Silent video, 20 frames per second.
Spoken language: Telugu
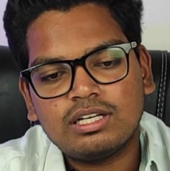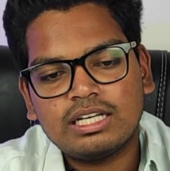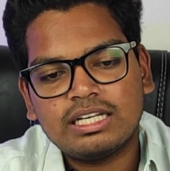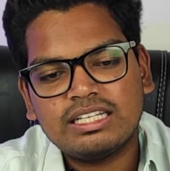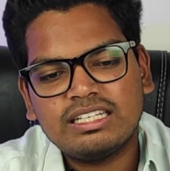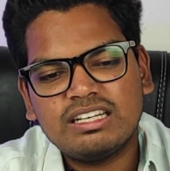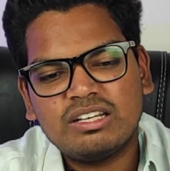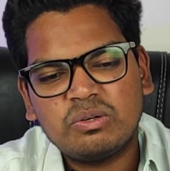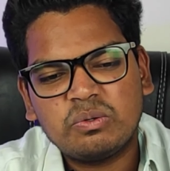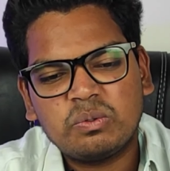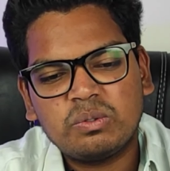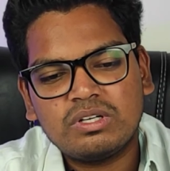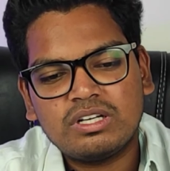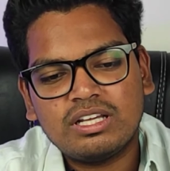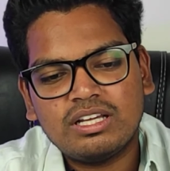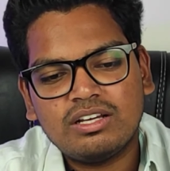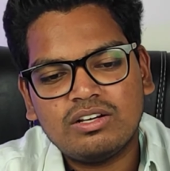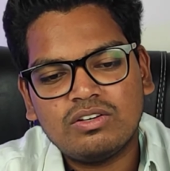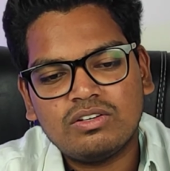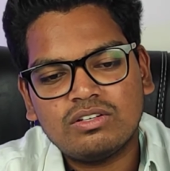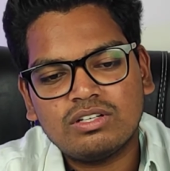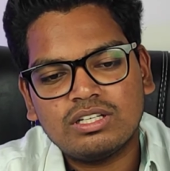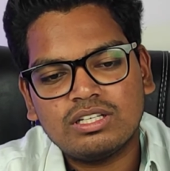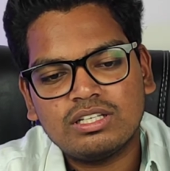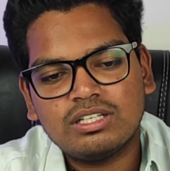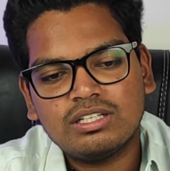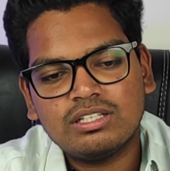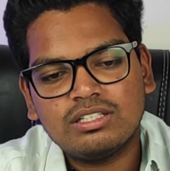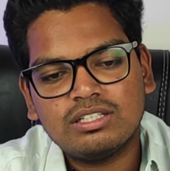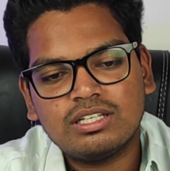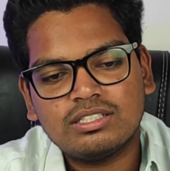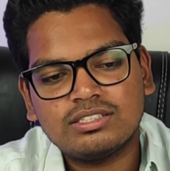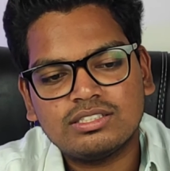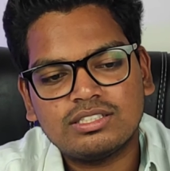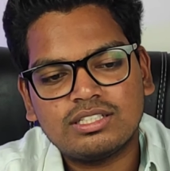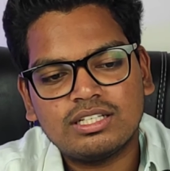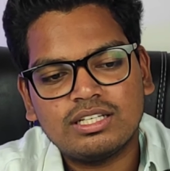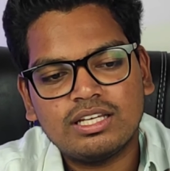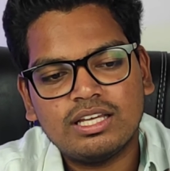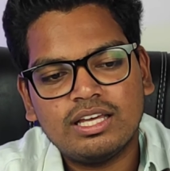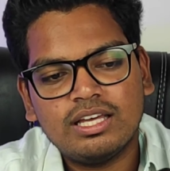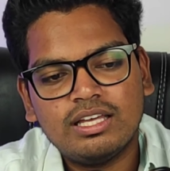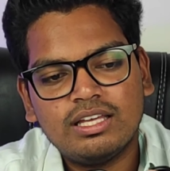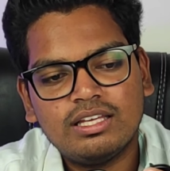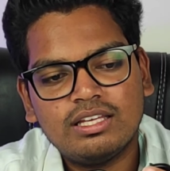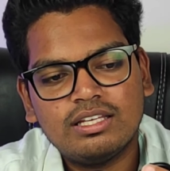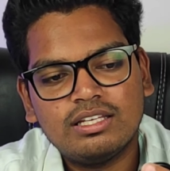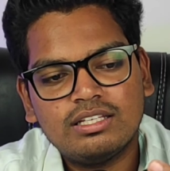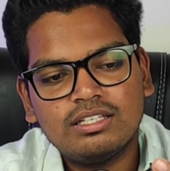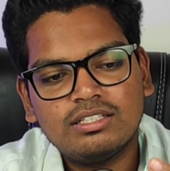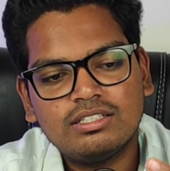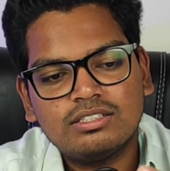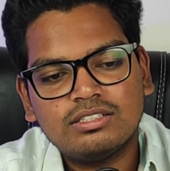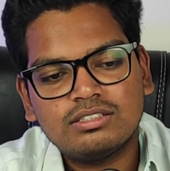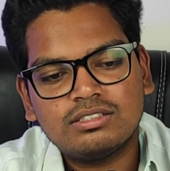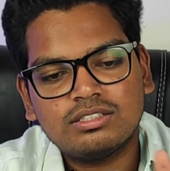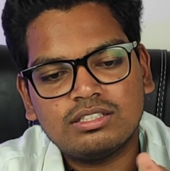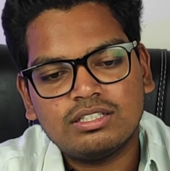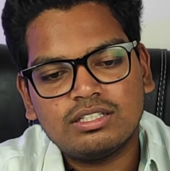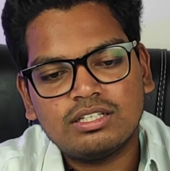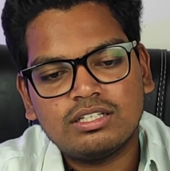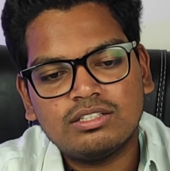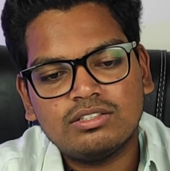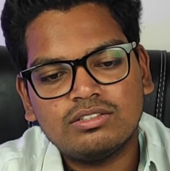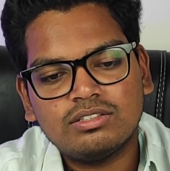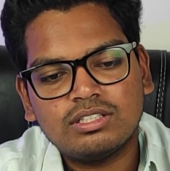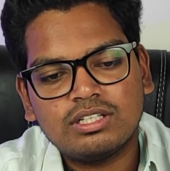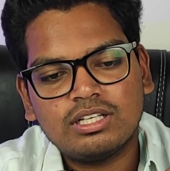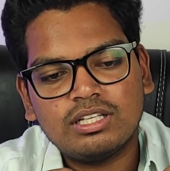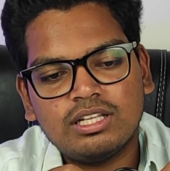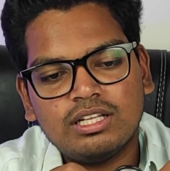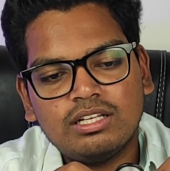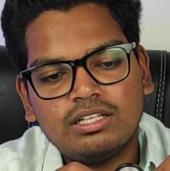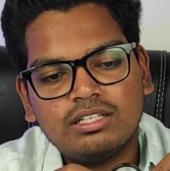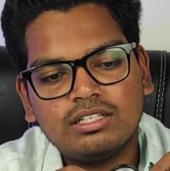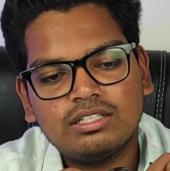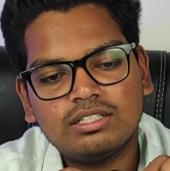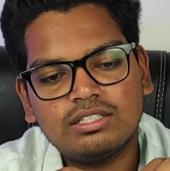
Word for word: రింగ్ అనుకుంటా రింగ్ ఎస్ రింగే సో ఇక్కడ ఇది ఉంది కదా